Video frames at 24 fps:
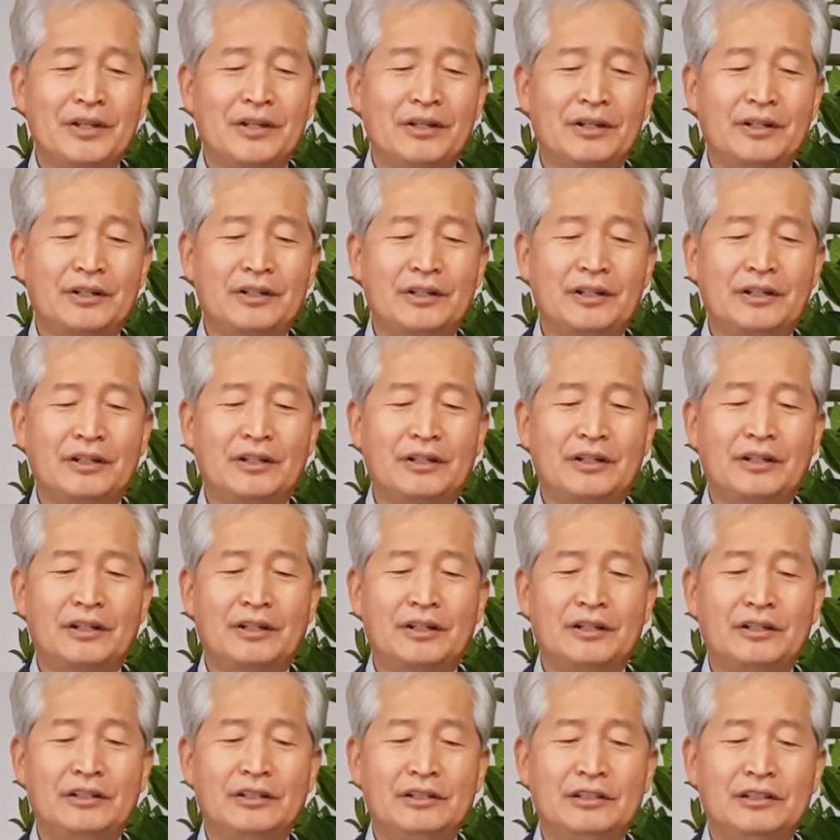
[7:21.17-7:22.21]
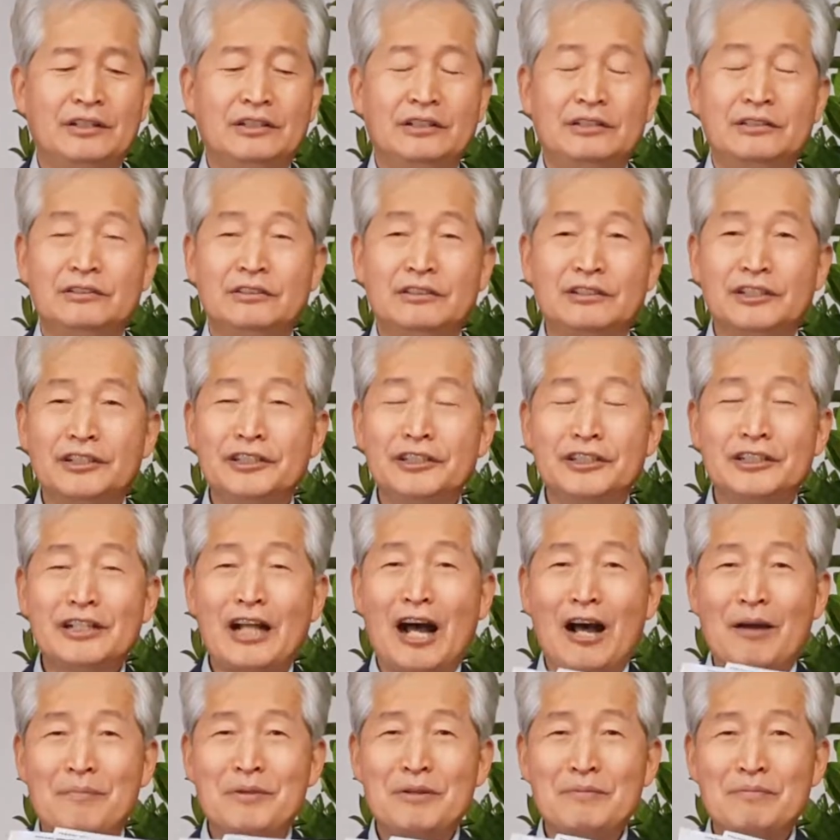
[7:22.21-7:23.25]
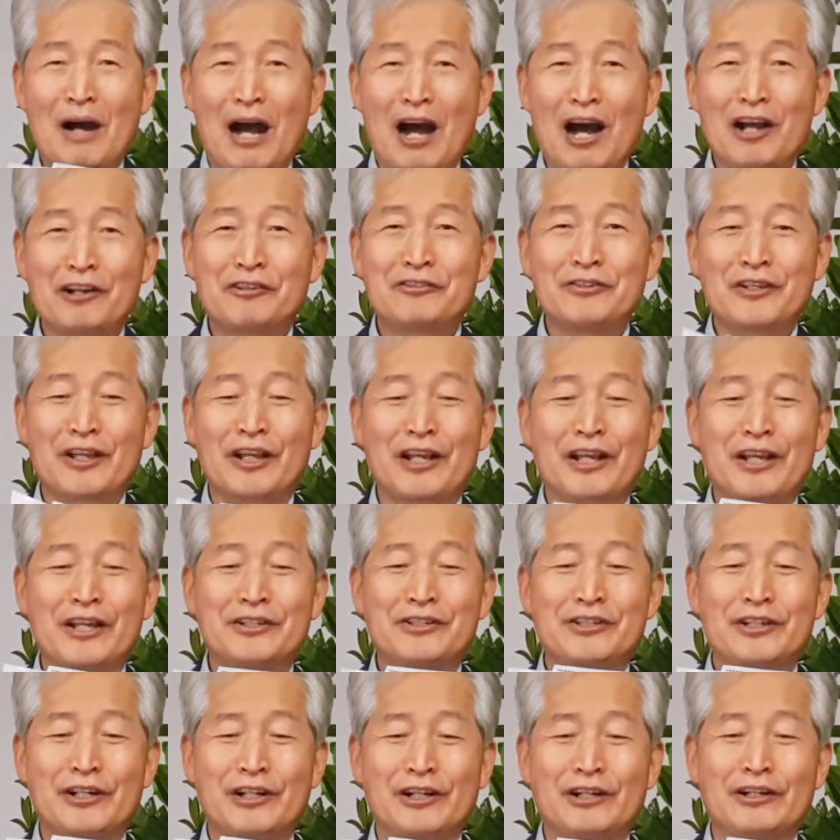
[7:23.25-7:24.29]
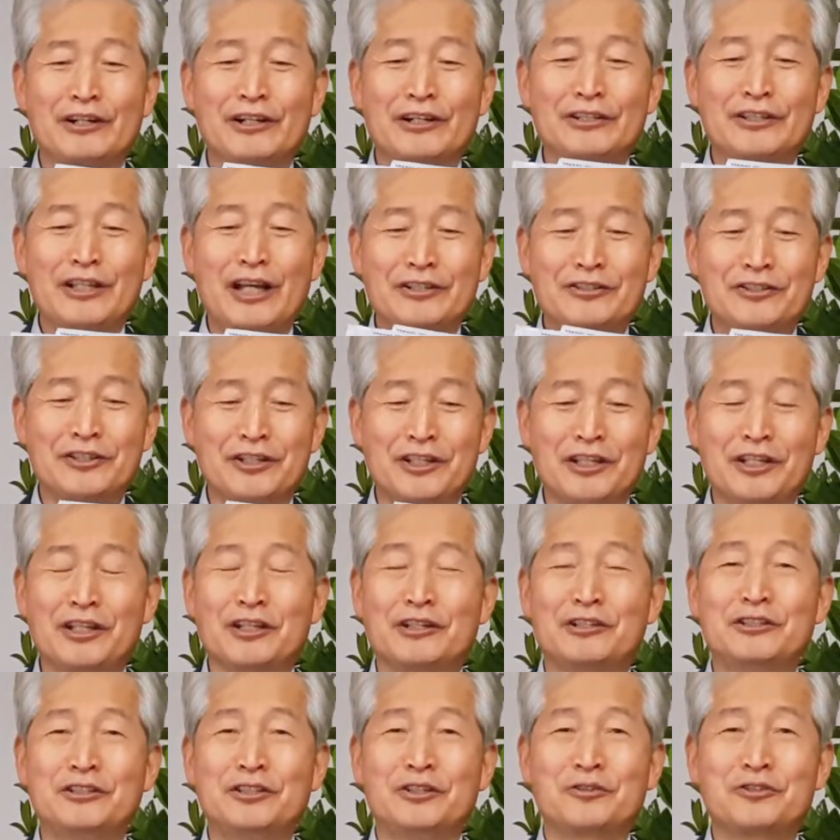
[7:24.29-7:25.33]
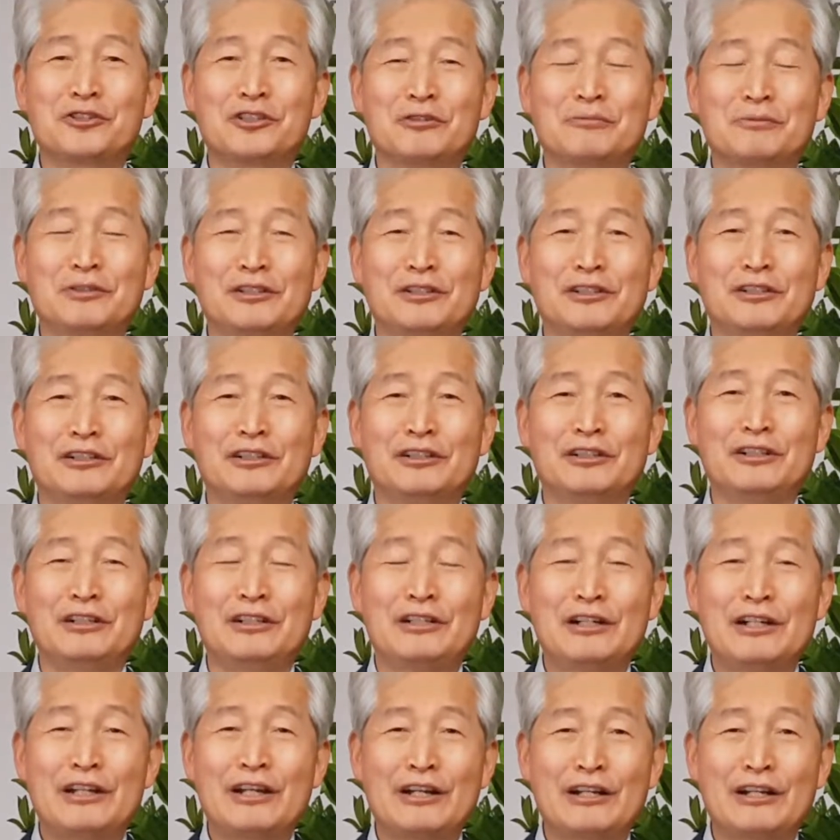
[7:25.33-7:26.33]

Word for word: 어, 너희는 아비 마귀에게서 났으니 그 욕심을